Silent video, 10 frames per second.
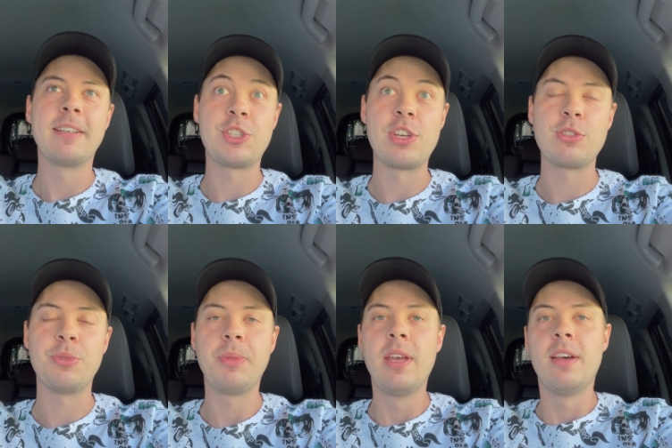к счастью.
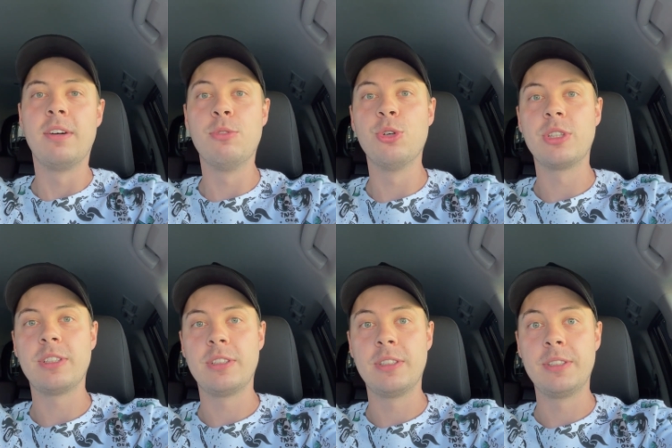Вот,
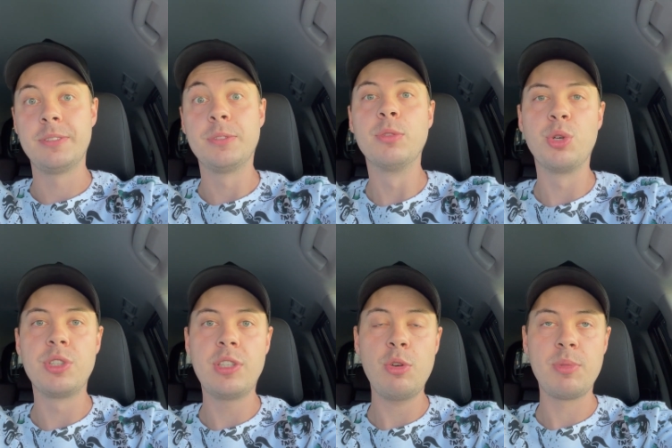э, двое
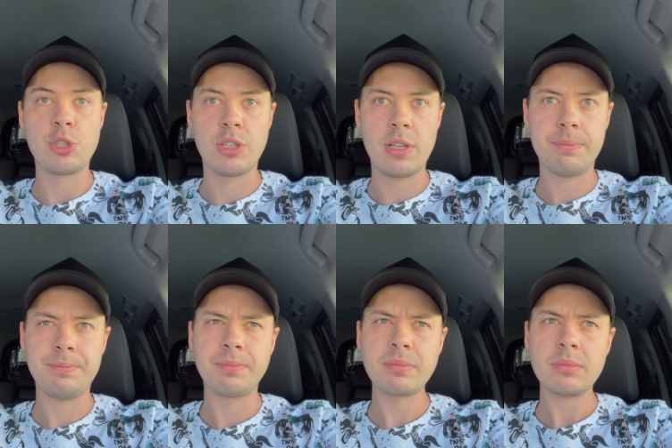детей, у меня жена,
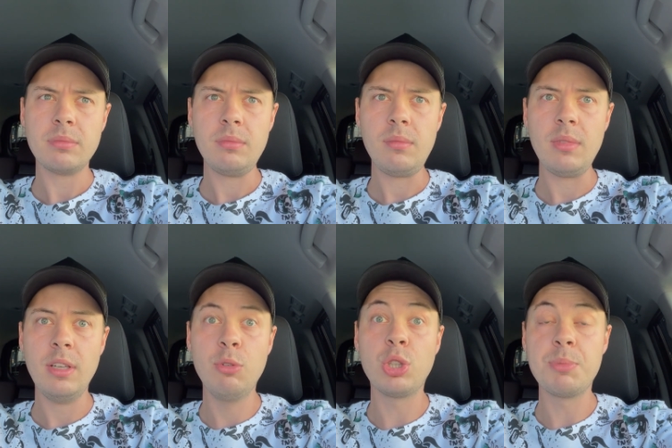
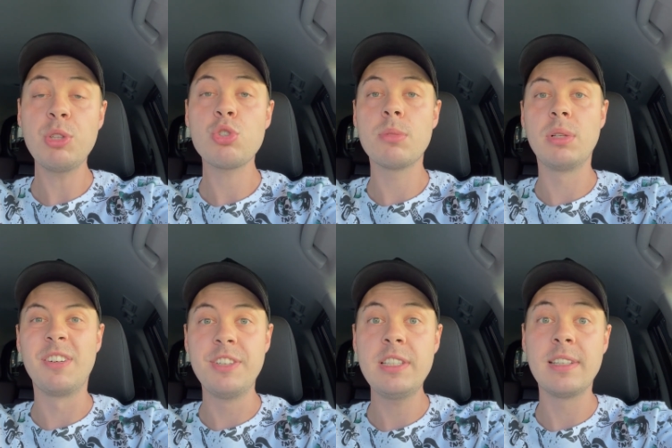вот, и мне нужно было
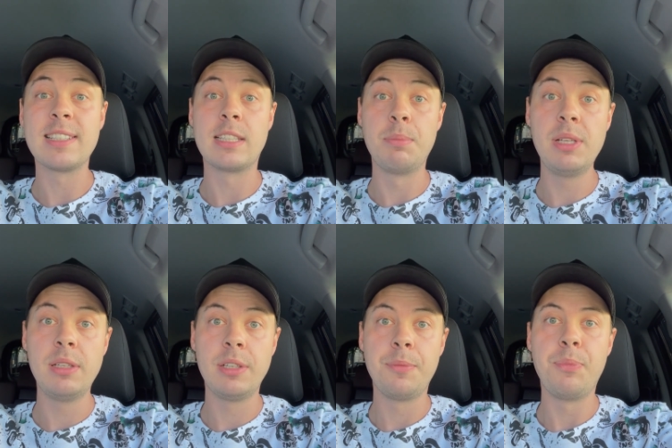выйти на
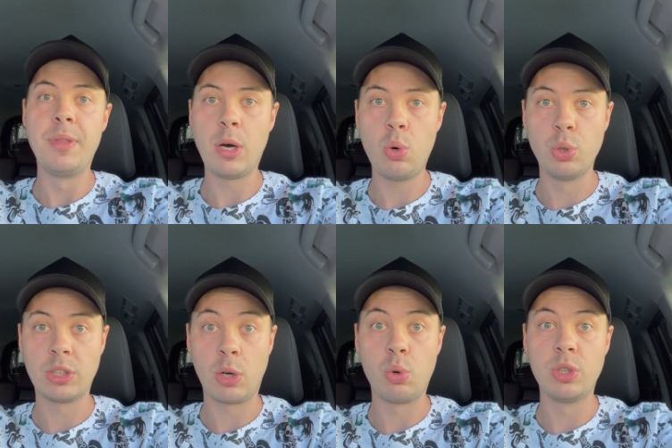стабильный доход
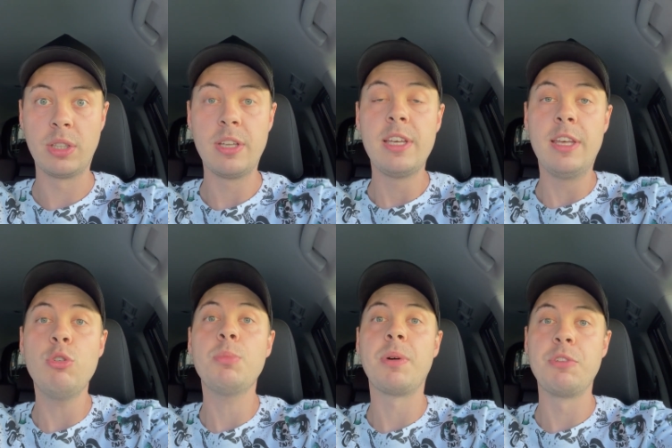какой-то. И
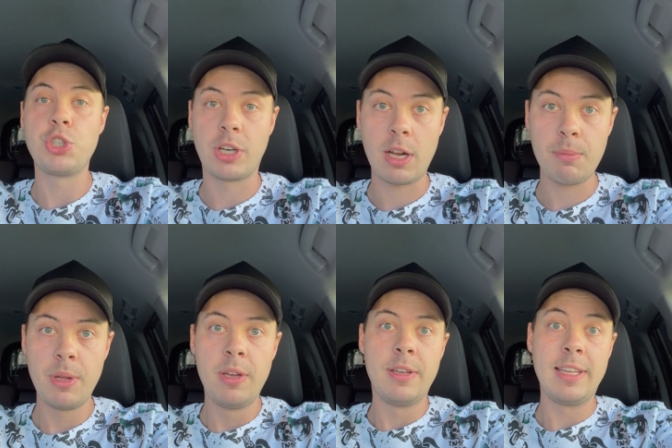вот по вечерам
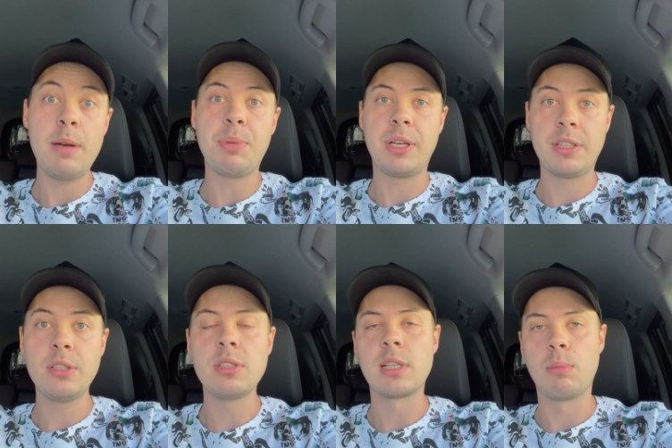я
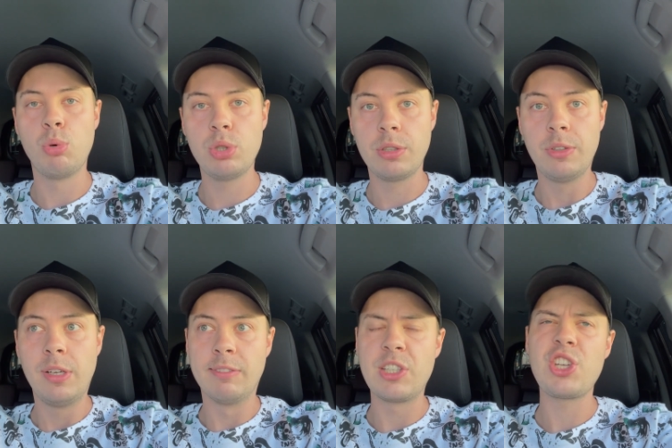приходил с работы.
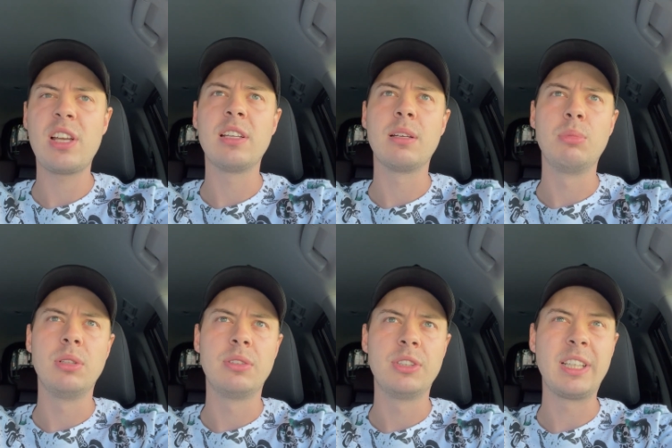Вначале это был
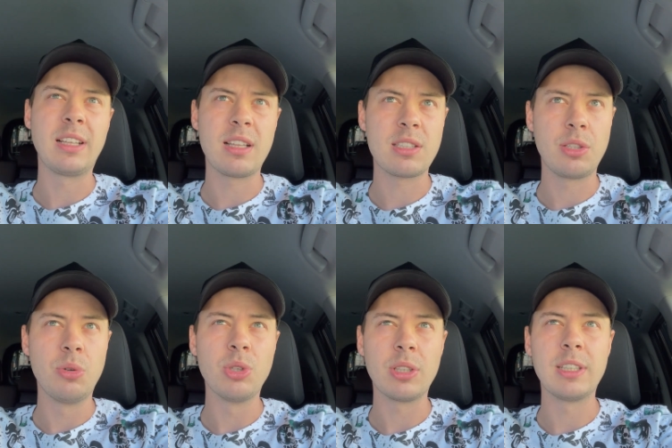13
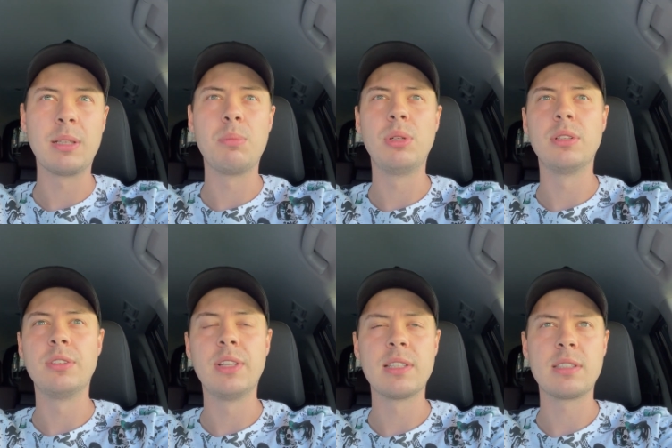год, это было
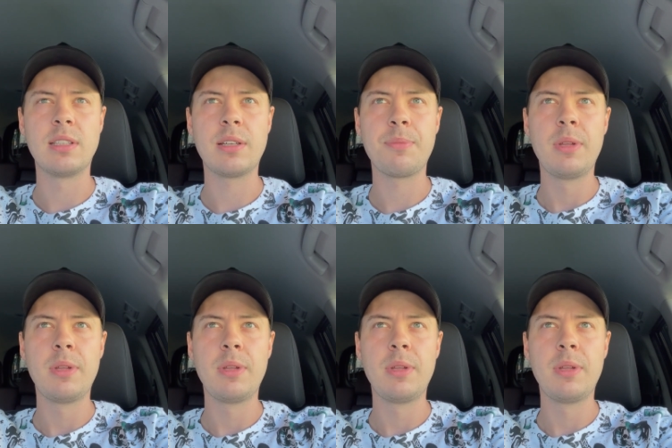12 да,